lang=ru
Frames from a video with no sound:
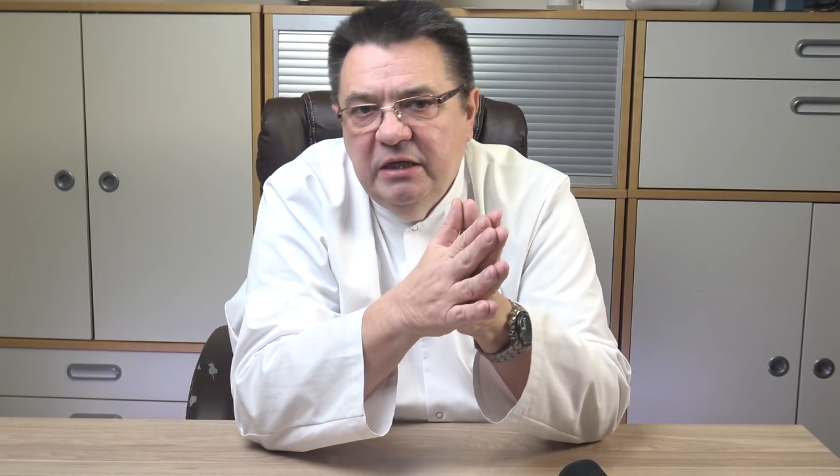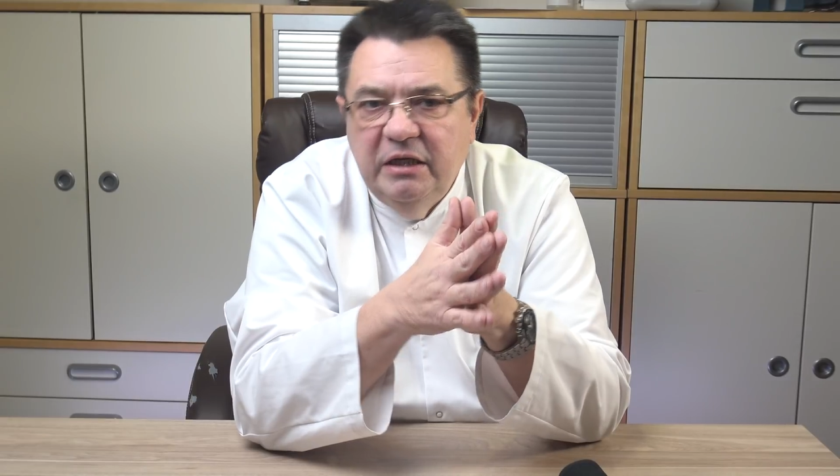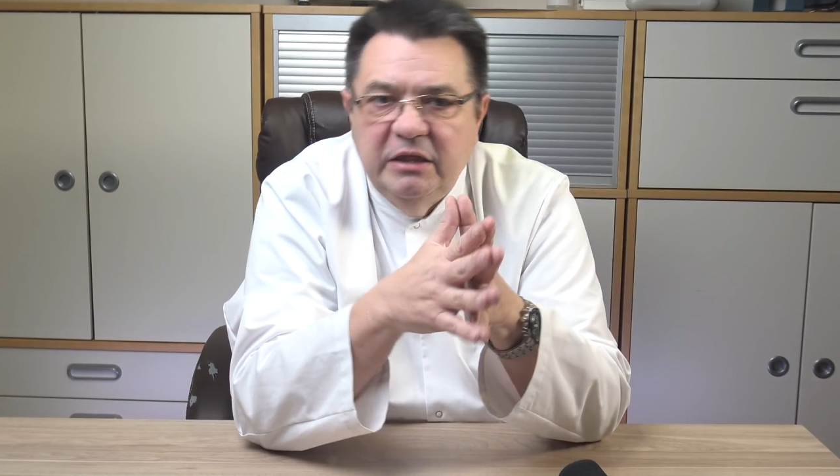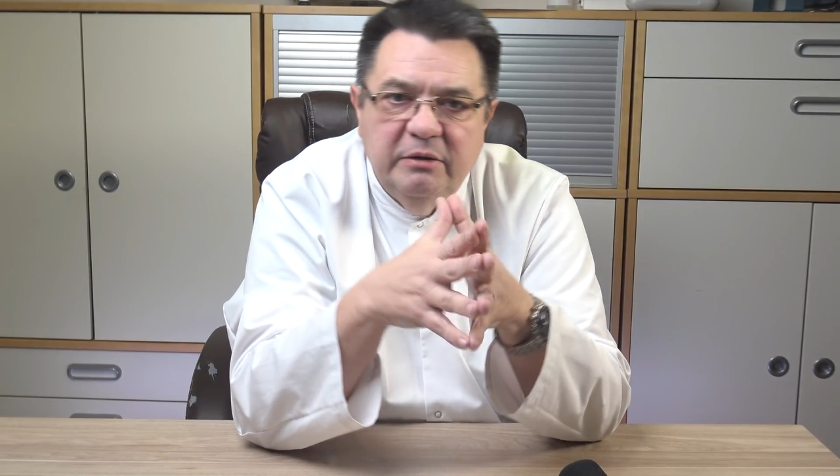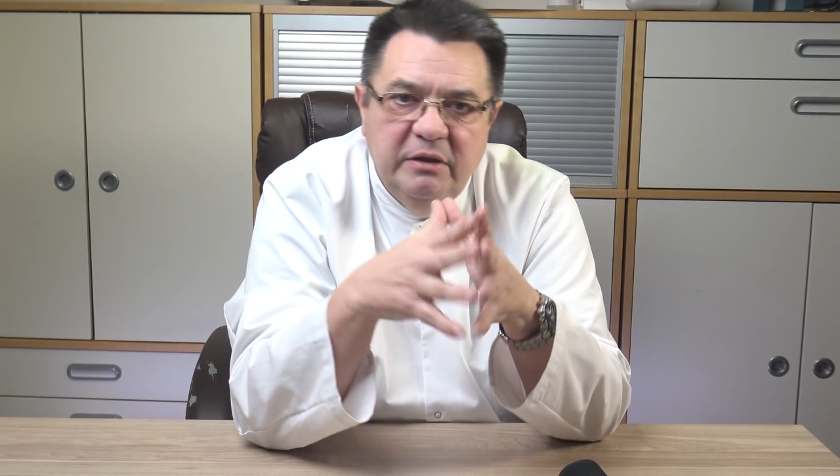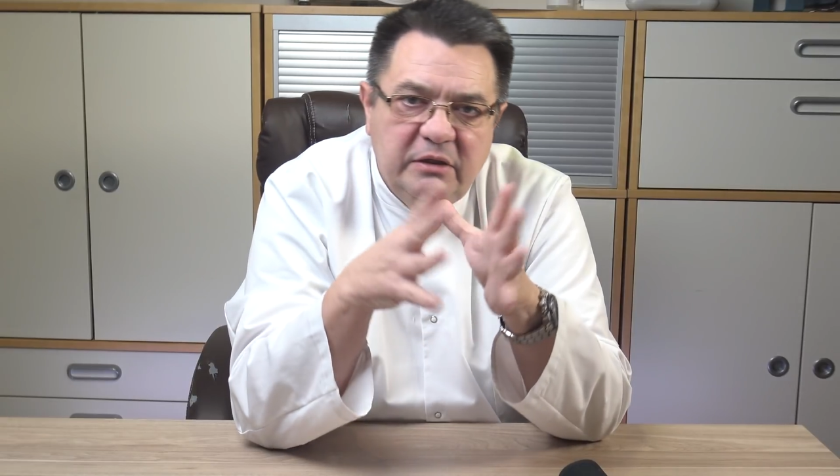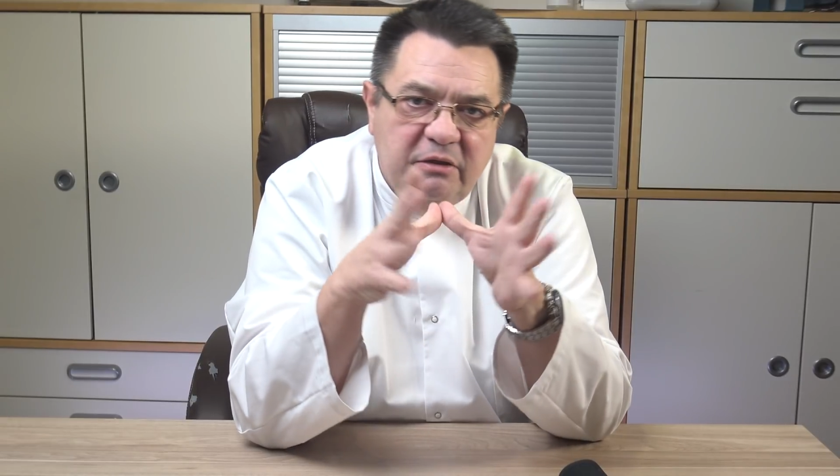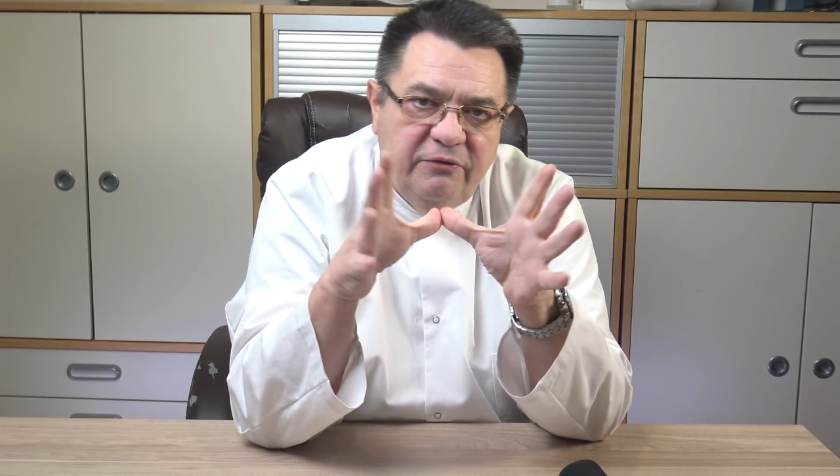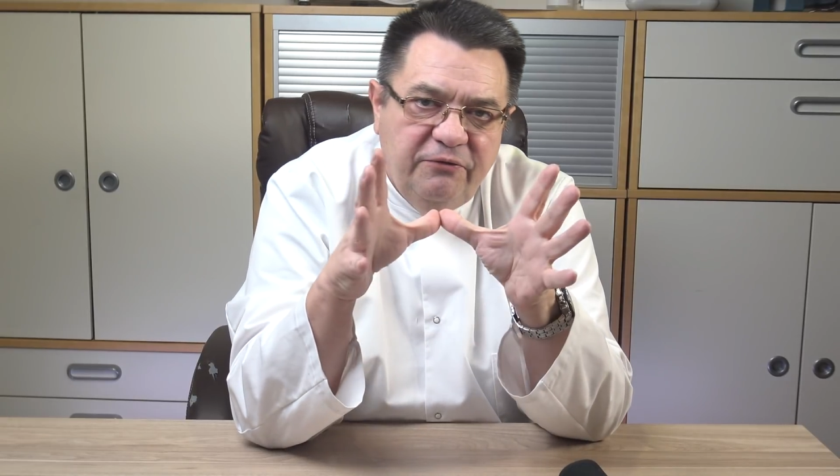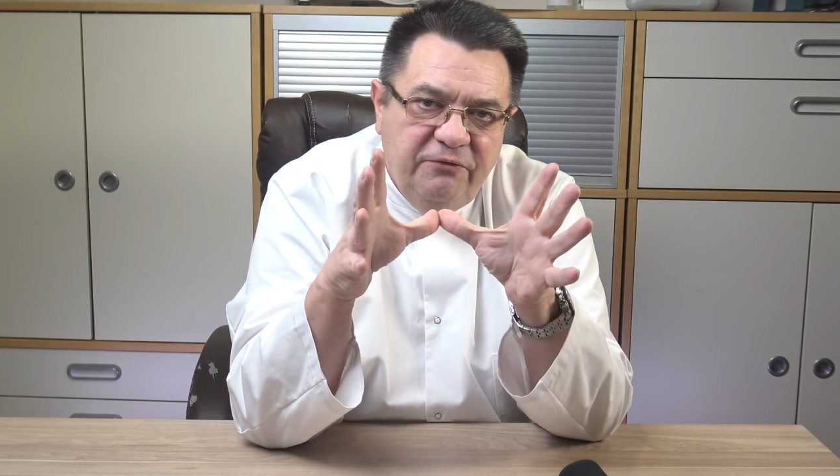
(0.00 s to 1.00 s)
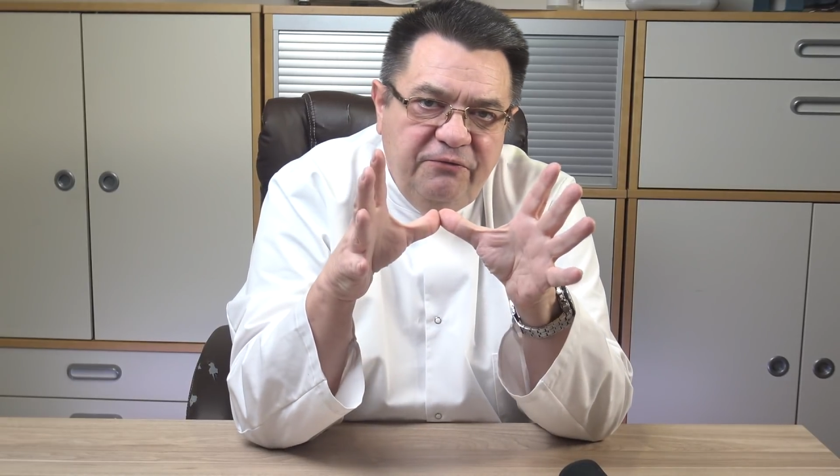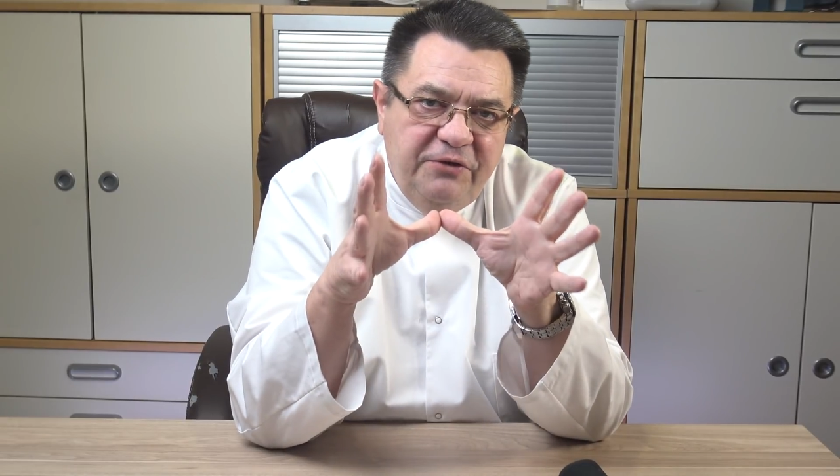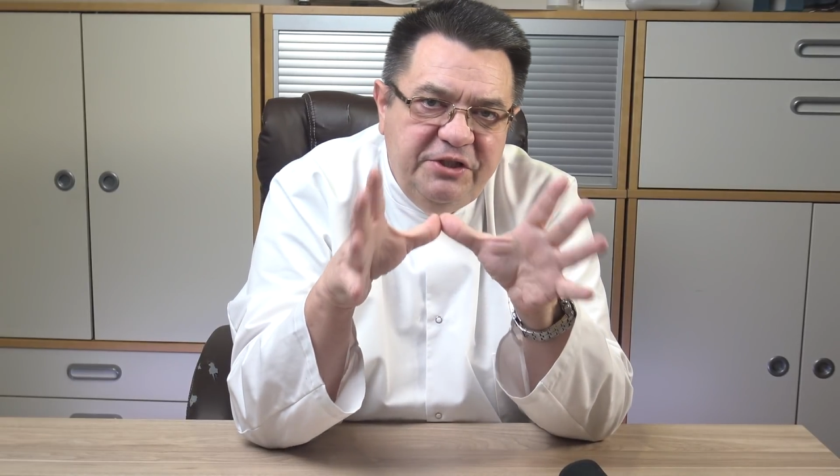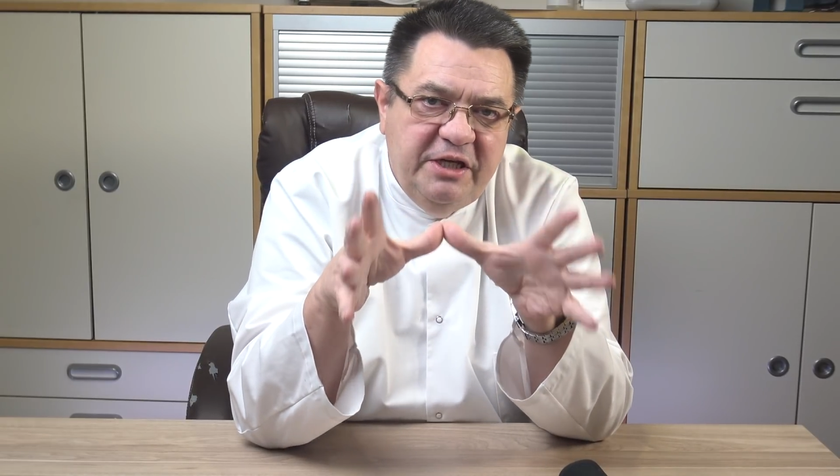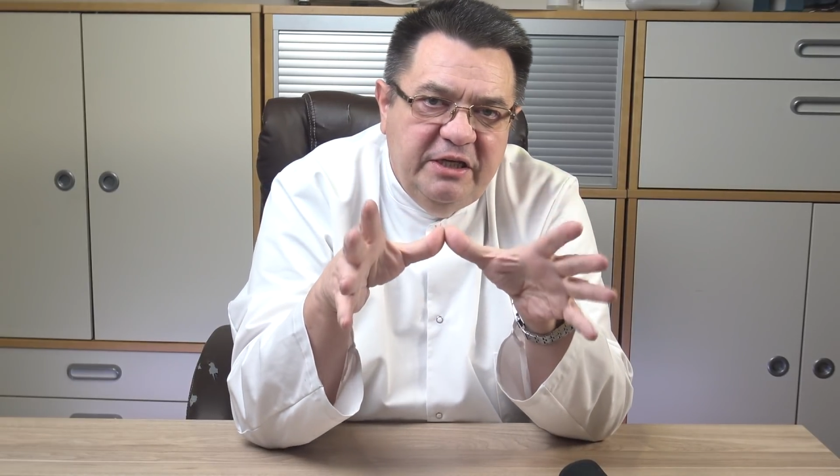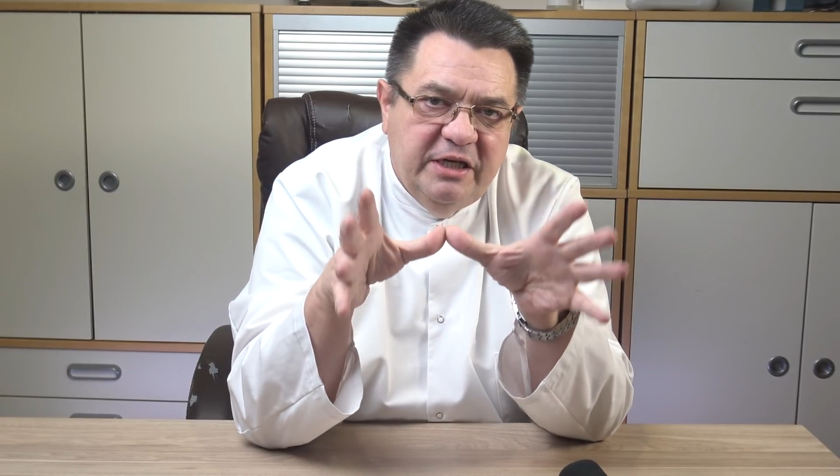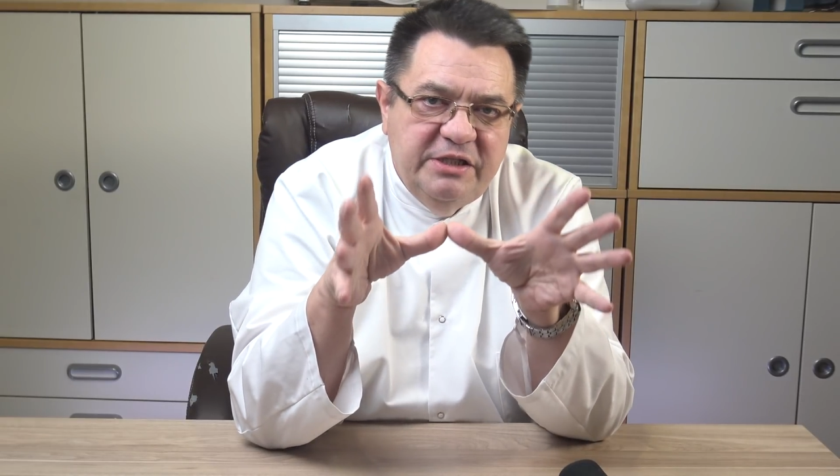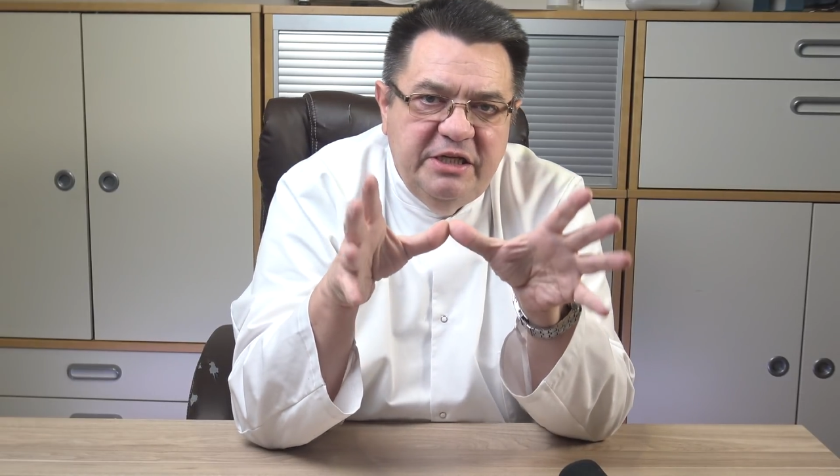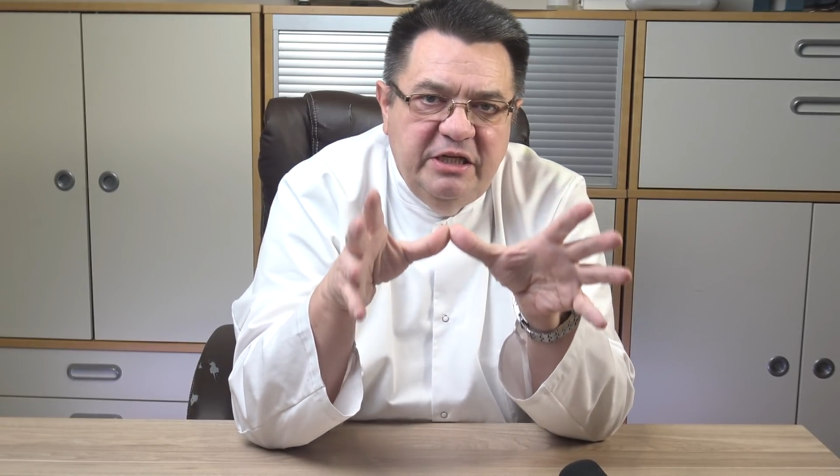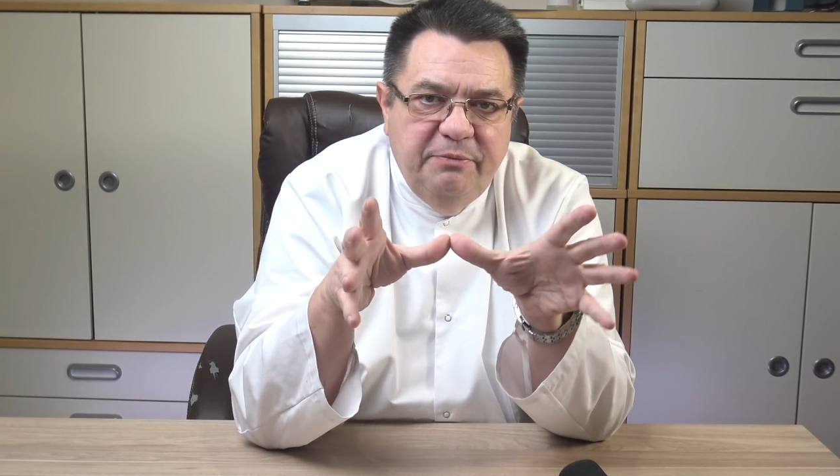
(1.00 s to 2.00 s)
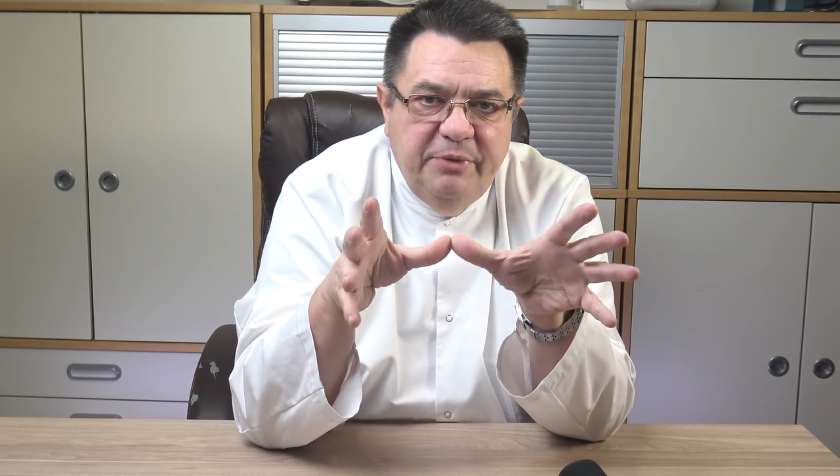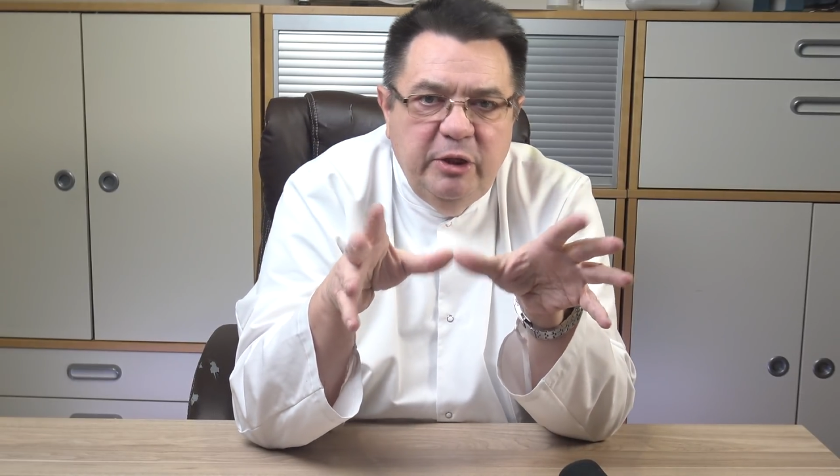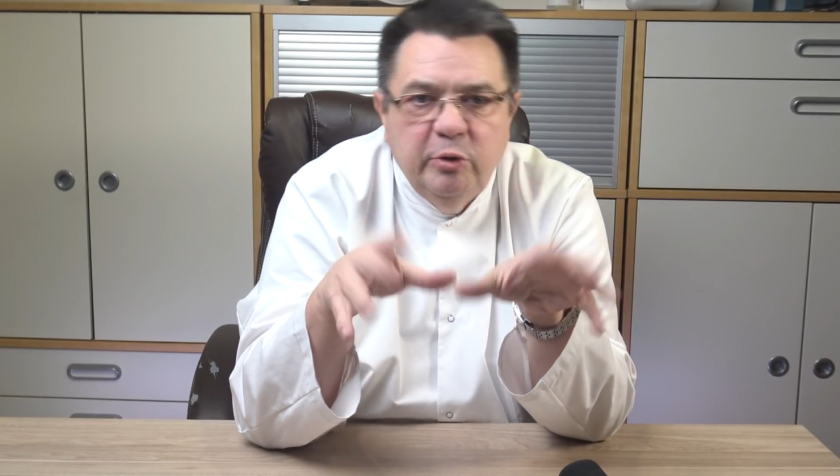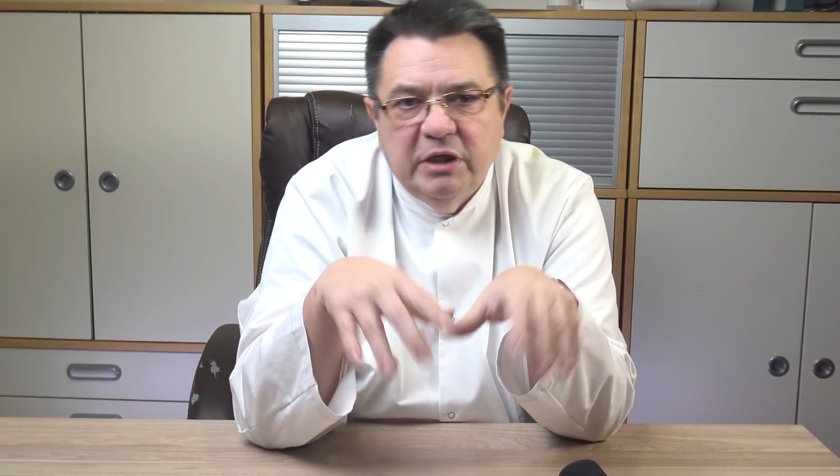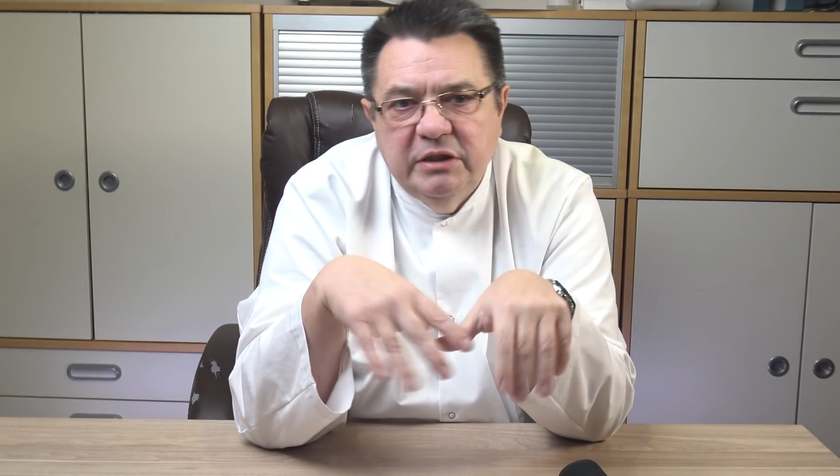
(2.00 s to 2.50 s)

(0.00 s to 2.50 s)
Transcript: это э, весенний-осенний период,